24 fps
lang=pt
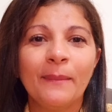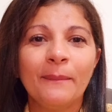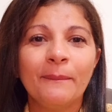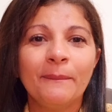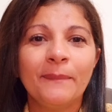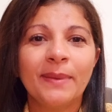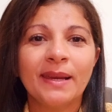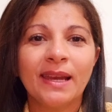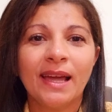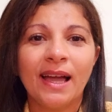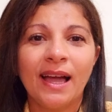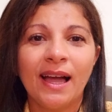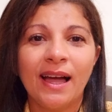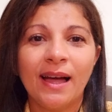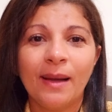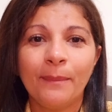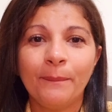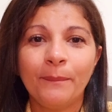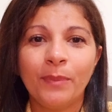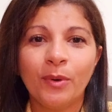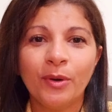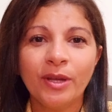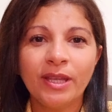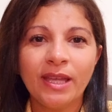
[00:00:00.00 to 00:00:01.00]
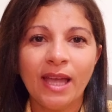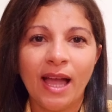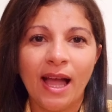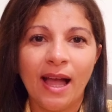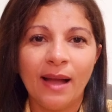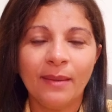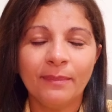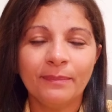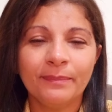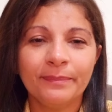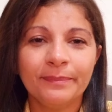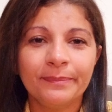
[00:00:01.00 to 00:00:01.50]
para
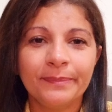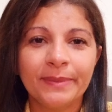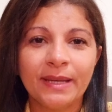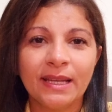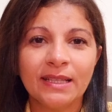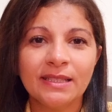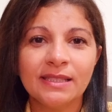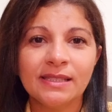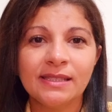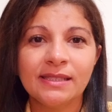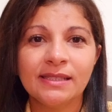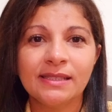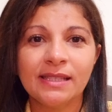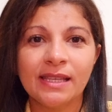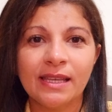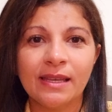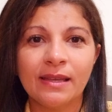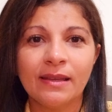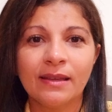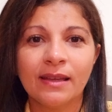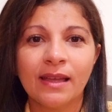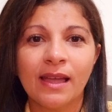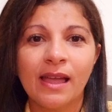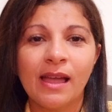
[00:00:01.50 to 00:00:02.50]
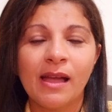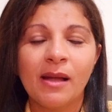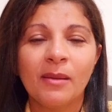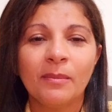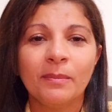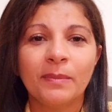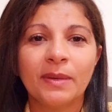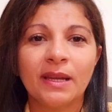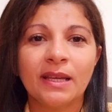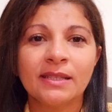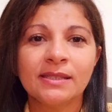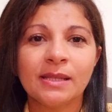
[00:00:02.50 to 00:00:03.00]
apoiar, para dizer
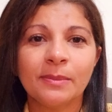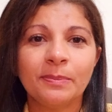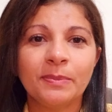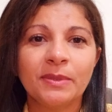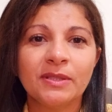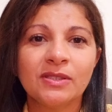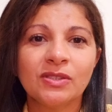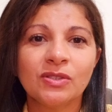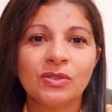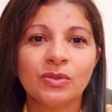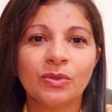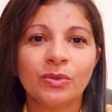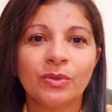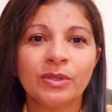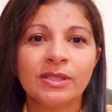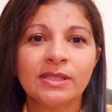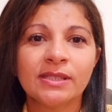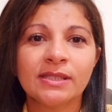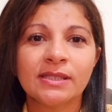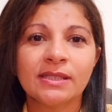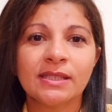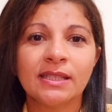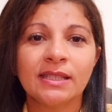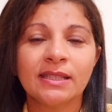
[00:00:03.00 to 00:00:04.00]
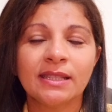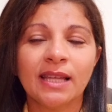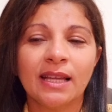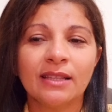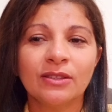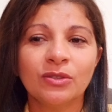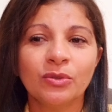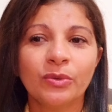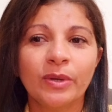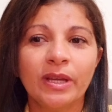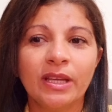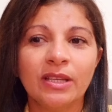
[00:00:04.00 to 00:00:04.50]
para essa pessoa que está
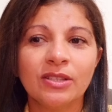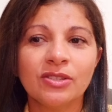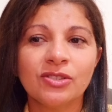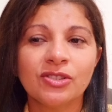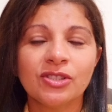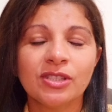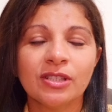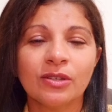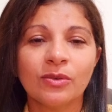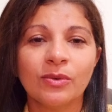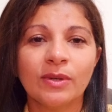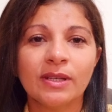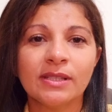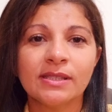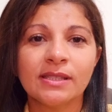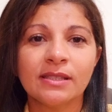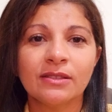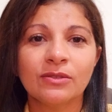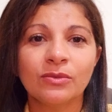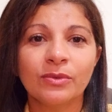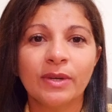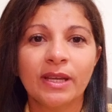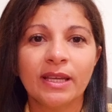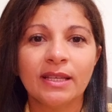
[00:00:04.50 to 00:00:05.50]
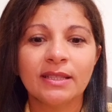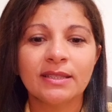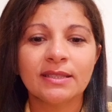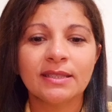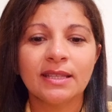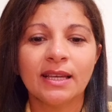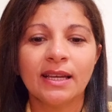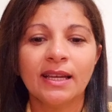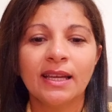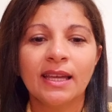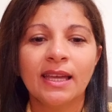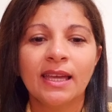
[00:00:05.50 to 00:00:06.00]
doente com essa
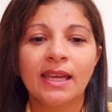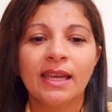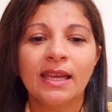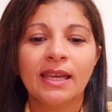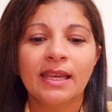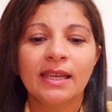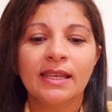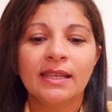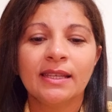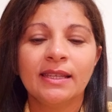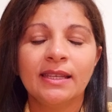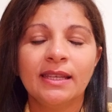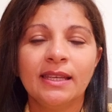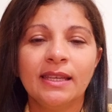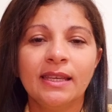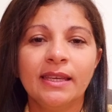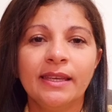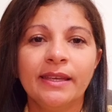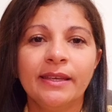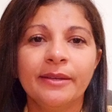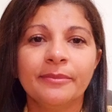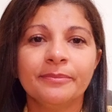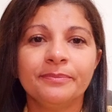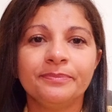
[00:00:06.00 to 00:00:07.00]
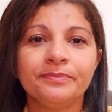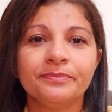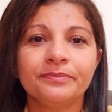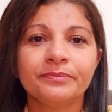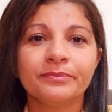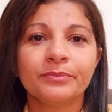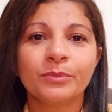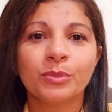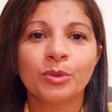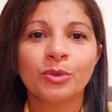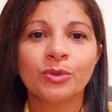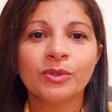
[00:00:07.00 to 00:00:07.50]
doença que
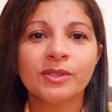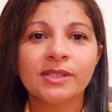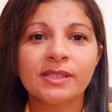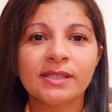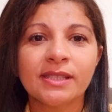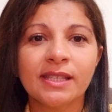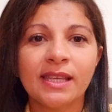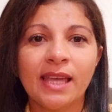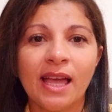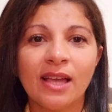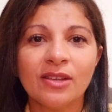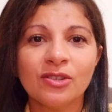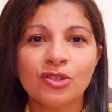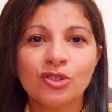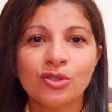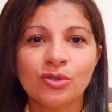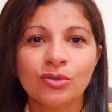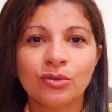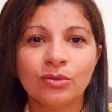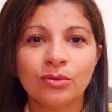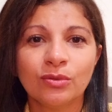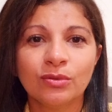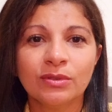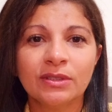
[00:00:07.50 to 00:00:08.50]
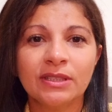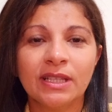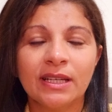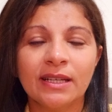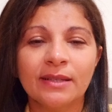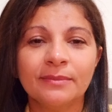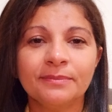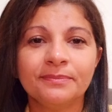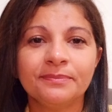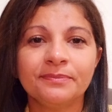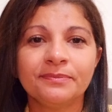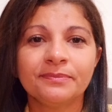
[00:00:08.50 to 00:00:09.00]
busque
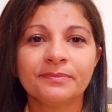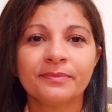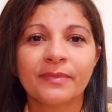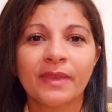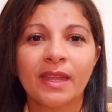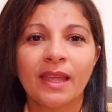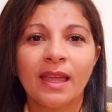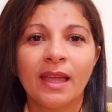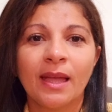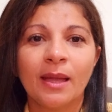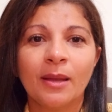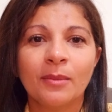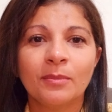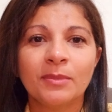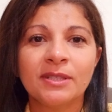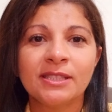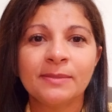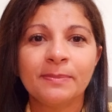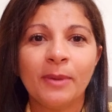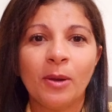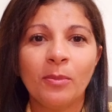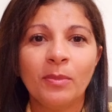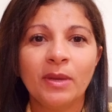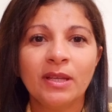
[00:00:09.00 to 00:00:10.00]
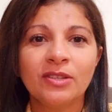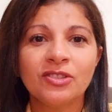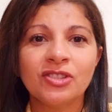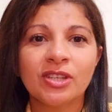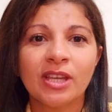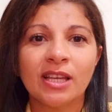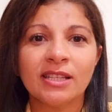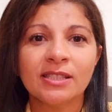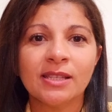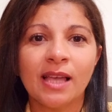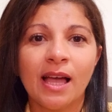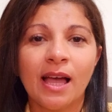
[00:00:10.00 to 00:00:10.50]
ajuda, principalmente
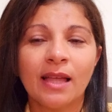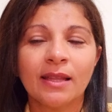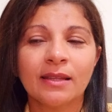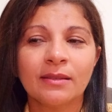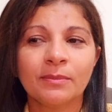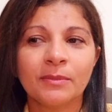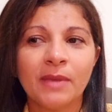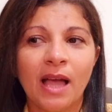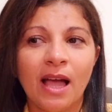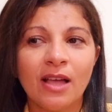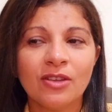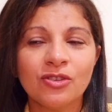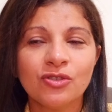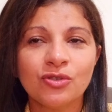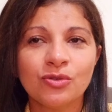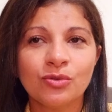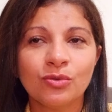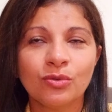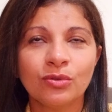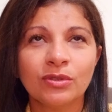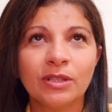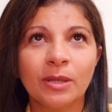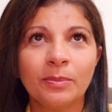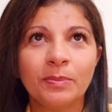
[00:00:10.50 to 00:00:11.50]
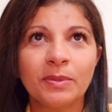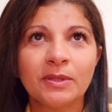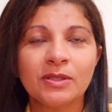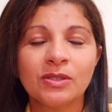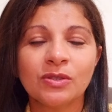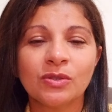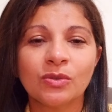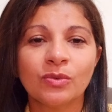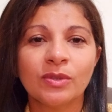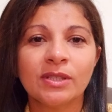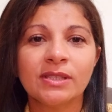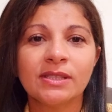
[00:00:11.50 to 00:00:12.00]
que ajuda
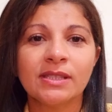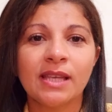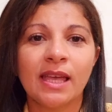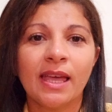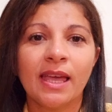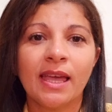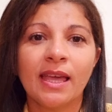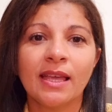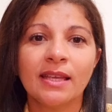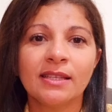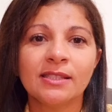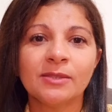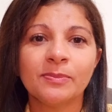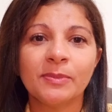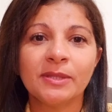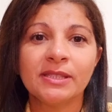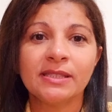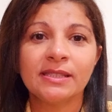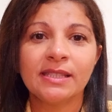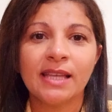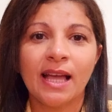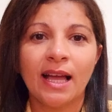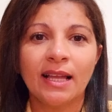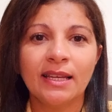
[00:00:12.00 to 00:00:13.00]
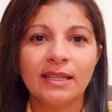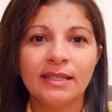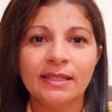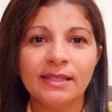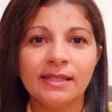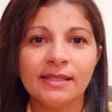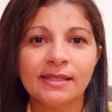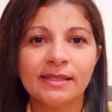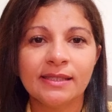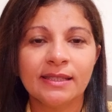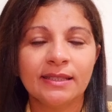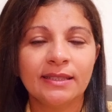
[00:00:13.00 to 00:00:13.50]
pessoas é
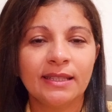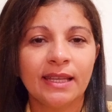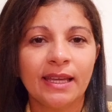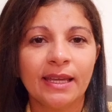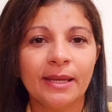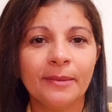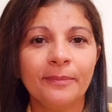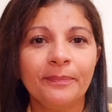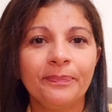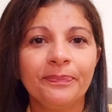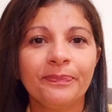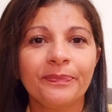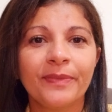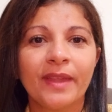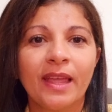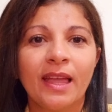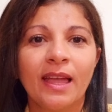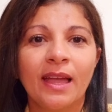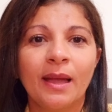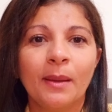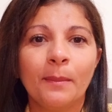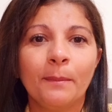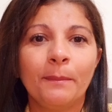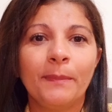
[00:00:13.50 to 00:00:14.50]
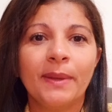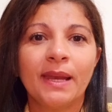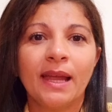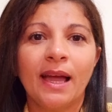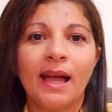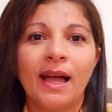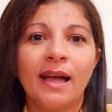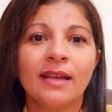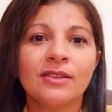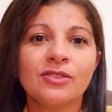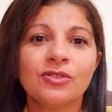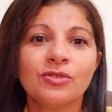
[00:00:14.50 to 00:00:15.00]
especialista, né?
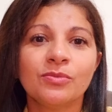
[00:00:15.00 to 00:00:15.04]
Para